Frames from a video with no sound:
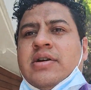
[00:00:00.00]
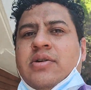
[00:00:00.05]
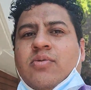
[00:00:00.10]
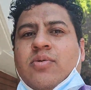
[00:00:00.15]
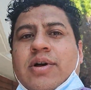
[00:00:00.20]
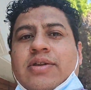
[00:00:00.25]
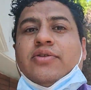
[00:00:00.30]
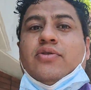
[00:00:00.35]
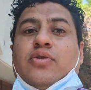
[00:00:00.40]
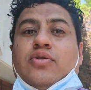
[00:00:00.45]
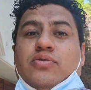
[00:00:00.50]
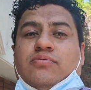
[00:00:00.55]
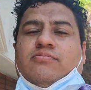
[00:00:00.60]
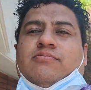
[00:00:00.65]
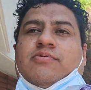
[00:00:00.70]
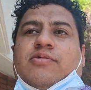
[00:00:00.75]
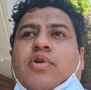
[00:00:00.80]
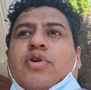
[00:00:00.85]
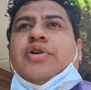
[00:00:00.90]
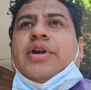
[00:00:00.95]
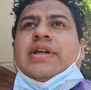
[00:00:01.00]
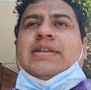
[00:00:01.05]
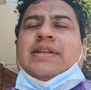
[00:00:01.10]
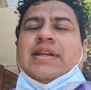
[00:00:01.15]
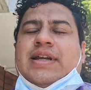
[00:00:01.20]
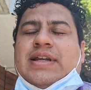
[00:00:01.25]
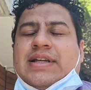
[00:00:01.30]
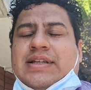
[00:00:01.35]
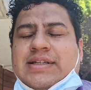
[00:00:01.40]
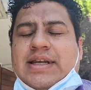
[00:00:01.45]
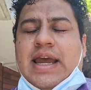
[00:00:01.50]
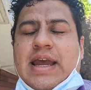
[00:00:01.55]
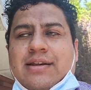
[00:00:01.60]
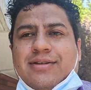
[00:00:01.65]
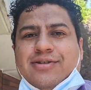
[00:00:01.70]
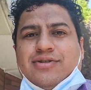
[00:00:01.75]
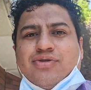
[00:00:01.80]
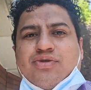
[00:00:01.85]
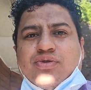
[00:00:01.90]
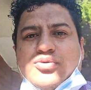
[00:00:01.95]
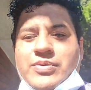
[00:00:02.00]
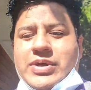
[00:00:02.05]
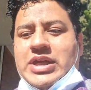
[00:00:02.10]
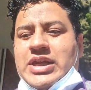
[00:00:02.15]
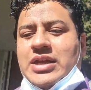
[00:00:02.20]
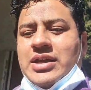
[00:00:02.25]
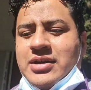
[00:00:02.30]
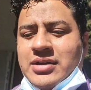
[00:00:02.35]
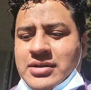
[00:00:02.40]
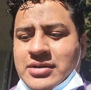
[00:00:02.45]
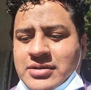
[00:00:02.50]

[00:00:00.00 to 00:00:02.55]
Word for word: cuando lo rendericé y lo subí,